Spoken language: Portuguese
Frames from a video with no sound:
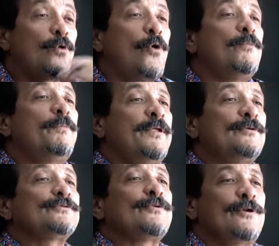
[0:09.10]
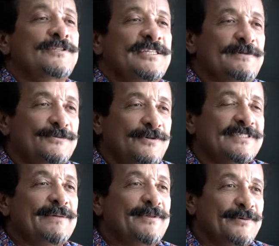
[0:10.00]
como brilham os olhos das pessoas
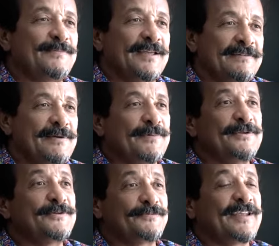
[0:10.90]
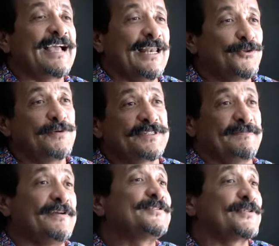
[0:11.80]
sabendo como é que vem, porque não fica aquela dúvida se
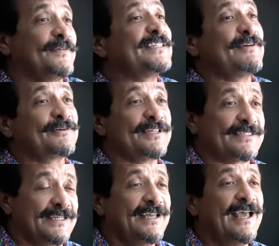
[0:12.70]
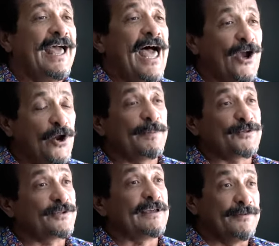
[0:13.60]
vem, se não vem, se vai acontecer. Agora o
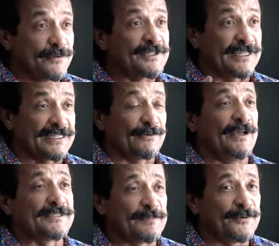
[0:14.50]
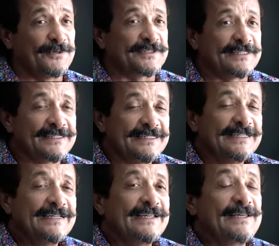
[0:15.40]
pessoal está vendo que já está quase pronta,
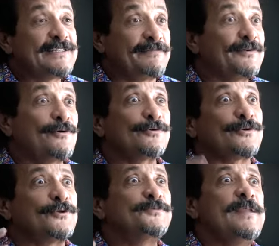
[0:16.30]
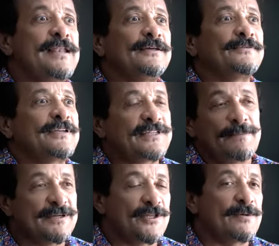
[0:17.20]
eles já ficam com os olhinhos brilhando, né? já
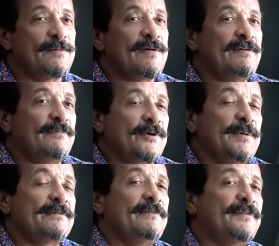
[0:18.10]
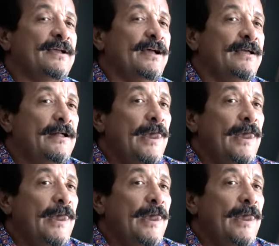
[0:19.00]
imaginando é como é que vai ficar.